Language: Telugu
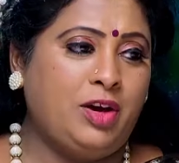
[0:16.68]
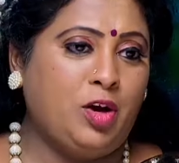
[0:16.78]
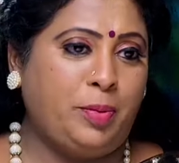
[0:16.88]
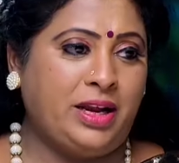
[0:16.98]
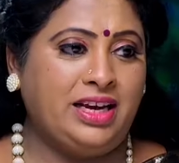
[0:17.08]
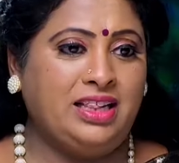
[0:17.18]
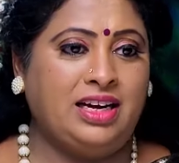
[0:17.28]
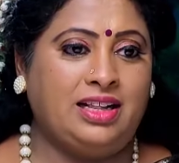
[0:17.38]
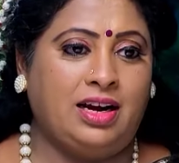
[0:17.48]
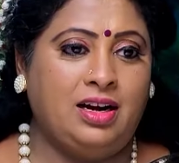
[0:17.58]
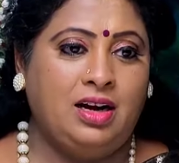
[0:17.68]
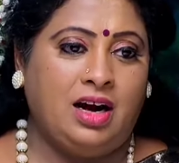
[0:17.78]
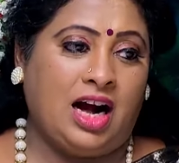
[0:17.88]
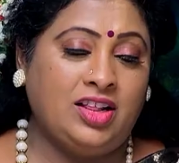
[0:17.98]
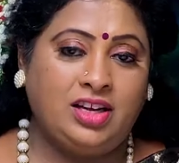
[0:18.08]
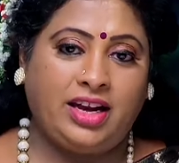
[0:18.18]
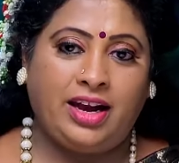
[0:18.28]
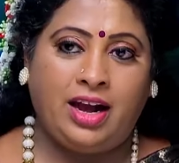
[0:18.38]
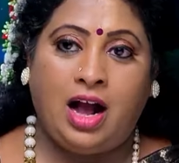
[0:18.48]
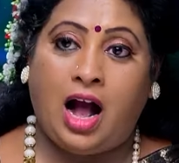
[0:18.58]
అడవిలో పెరిగింది కదా
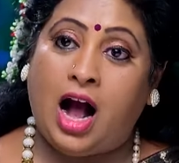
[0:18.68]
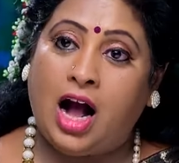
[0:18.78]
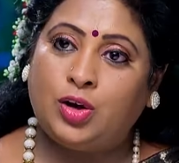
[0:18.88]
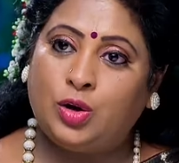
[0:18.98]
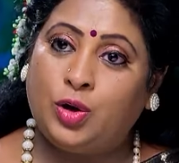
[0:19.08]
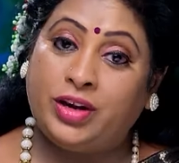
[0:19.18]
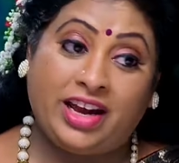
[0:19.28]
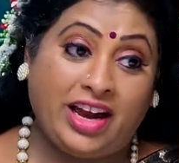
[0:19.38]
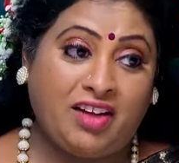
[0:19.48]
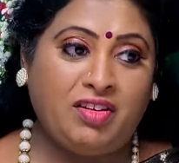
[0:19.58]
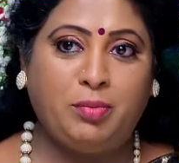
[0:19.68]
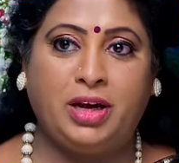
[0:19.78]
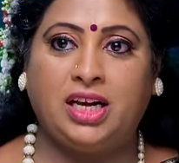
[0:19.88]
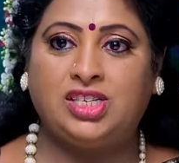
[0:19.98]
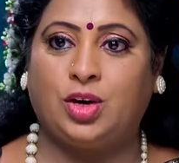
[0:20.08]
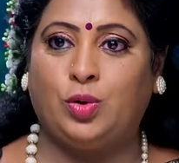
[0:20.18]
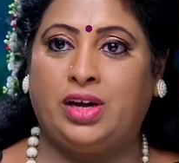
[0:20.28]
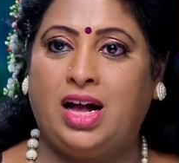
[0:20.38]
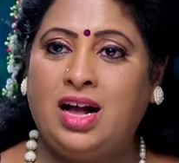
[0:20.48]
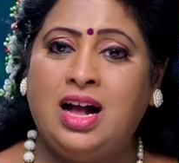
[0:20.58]
అందుకే ఆకులో ఏమి
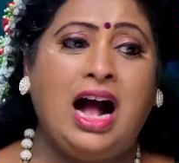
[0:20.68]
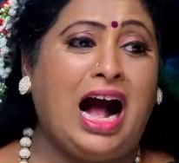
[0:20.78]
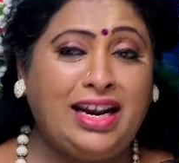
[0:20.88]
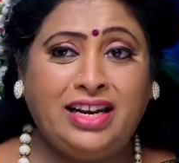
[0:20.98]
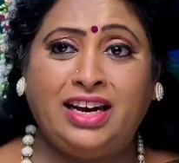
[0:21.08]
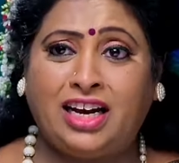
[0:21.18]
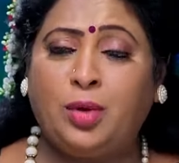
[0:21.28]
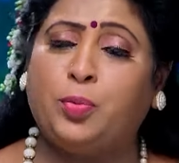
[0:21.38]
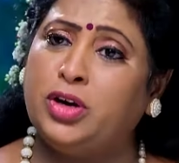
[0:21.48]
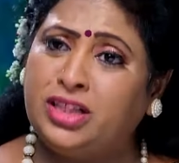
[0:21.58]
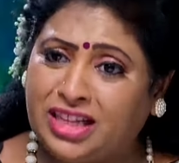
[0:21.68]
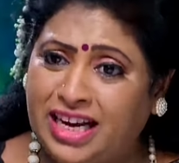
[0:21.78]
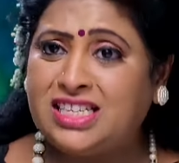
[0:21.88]
మిగల్చకుండా అన్ని కలుపుకొని